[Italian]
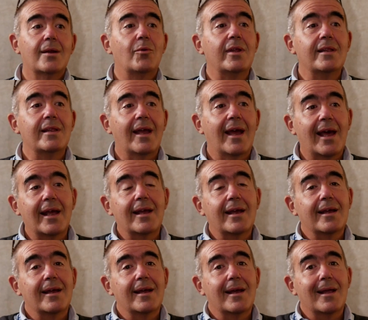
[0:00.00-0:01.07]
quindi
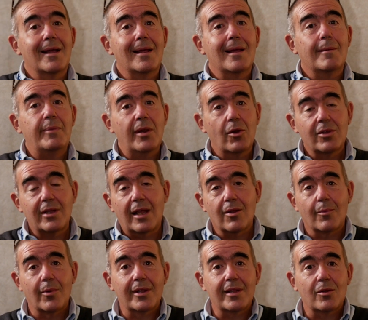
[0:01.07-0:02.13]
è eh, pilotato
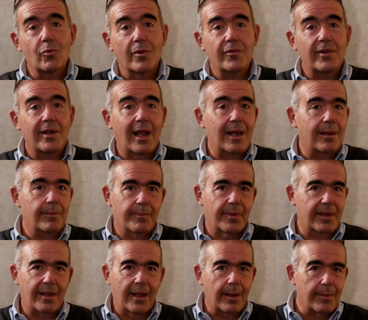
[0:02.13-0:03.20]
poi da due finali
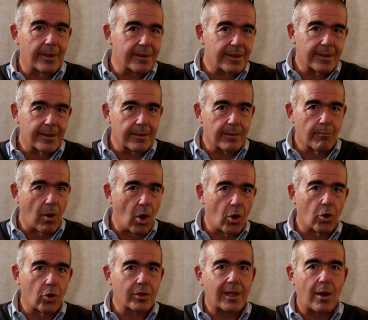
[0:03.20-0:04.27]
praticamente
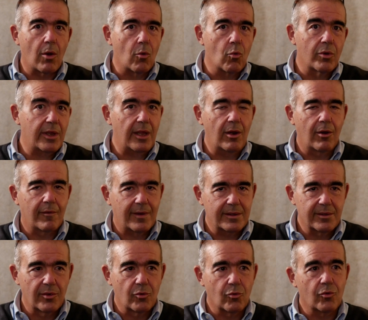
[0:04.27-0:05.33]
mono da 1
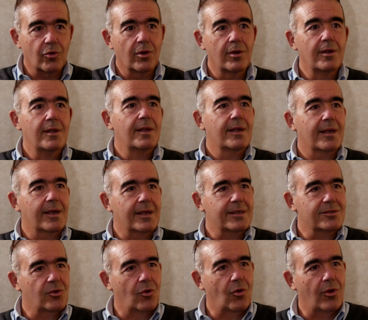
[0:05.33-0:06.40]
kW l'uno, eh, che
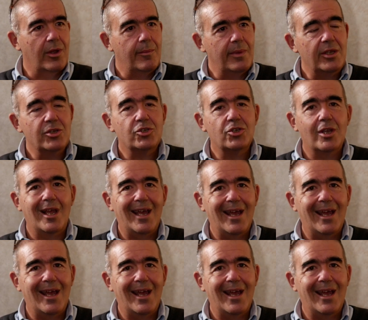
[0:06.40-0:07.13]
sono i Mici